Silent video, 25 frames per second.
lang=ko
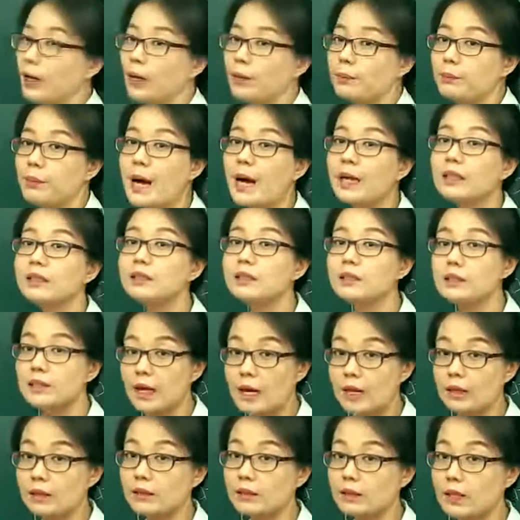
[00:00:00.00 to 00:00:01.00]
많은
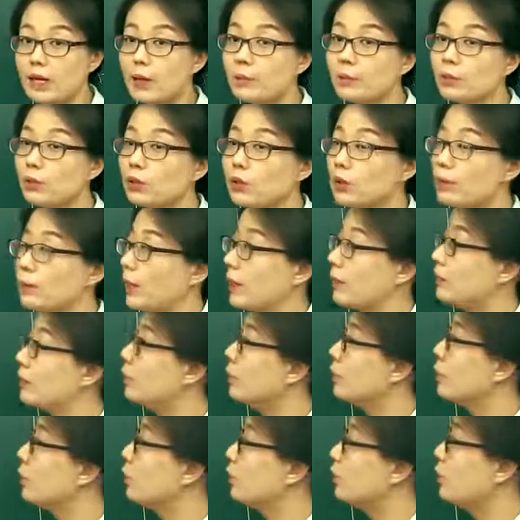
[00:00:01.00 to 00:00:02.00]
양을 한 번에 만들기